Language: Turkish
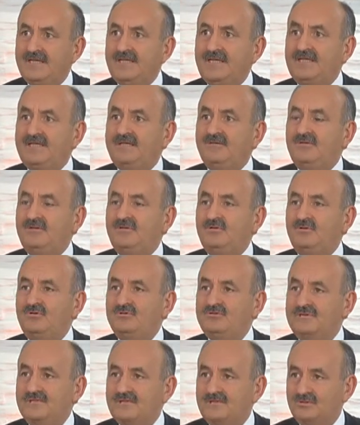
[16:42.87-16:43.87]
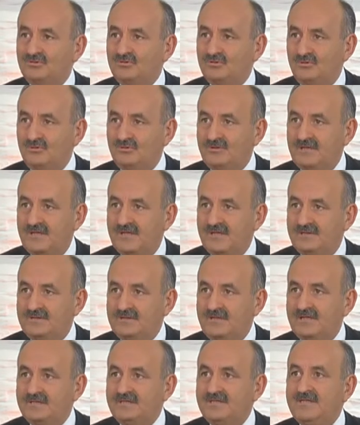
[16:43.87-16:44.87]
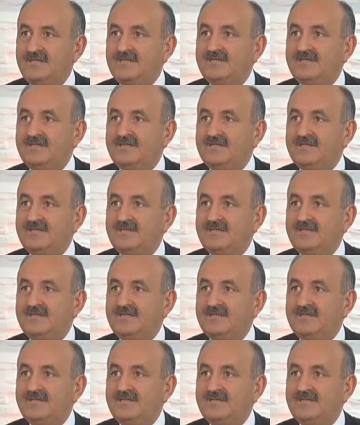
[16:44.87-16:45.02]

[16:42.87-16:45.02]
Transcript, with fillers: 2018 sonuna kadar